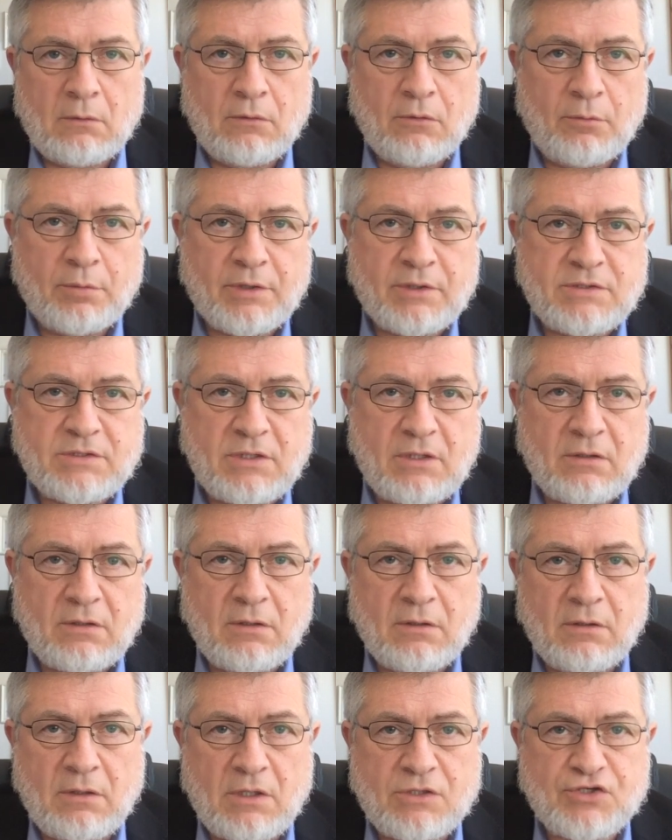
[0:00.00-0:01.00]
Добрый день.
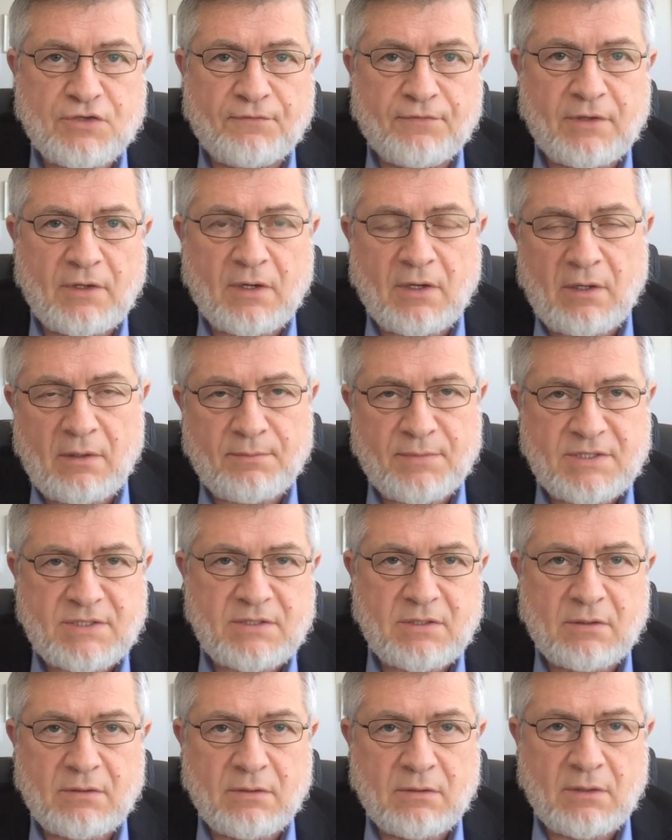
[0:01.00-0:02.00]
Наша вторая
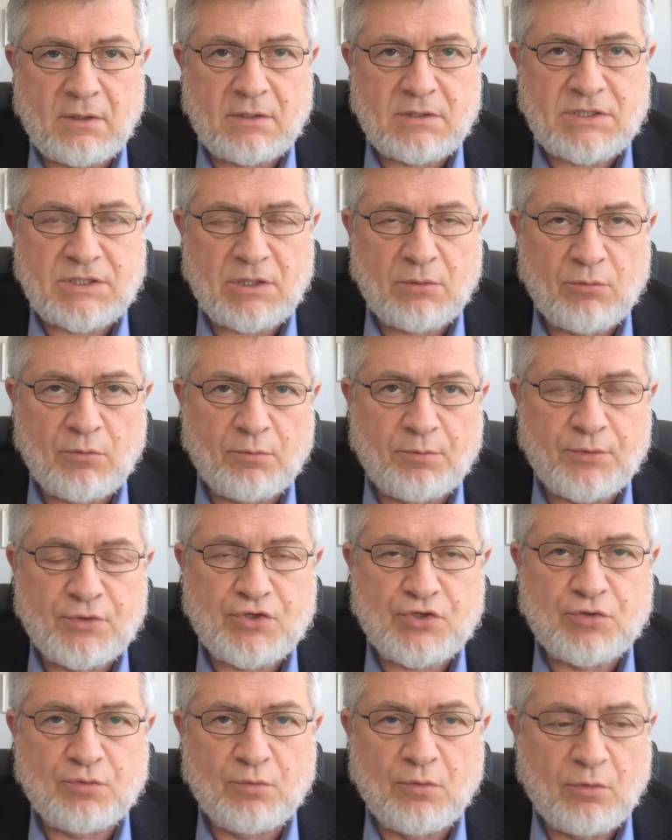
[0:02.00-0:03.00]
беседа на тему
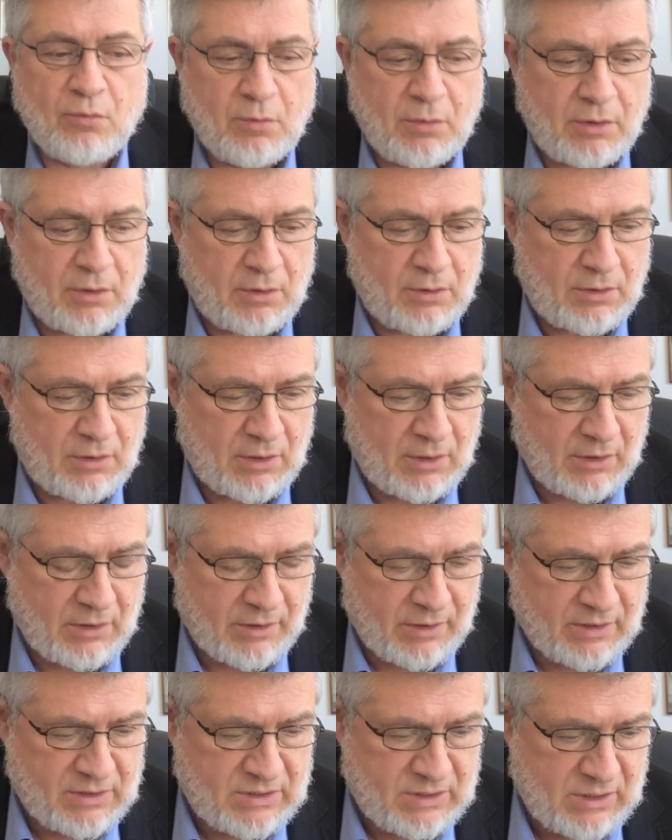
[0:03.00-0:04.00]
«Почему мы не
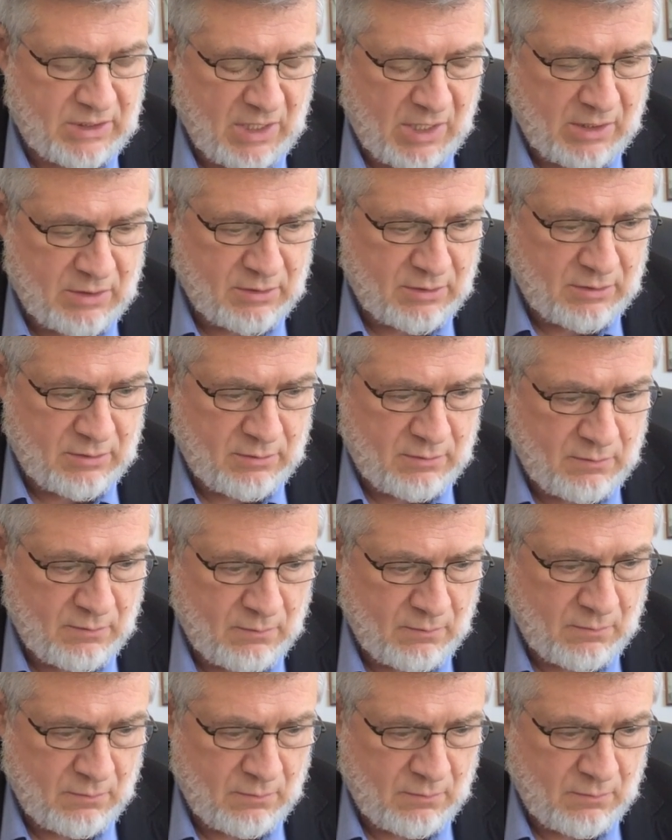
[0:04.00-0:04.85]
христиане?»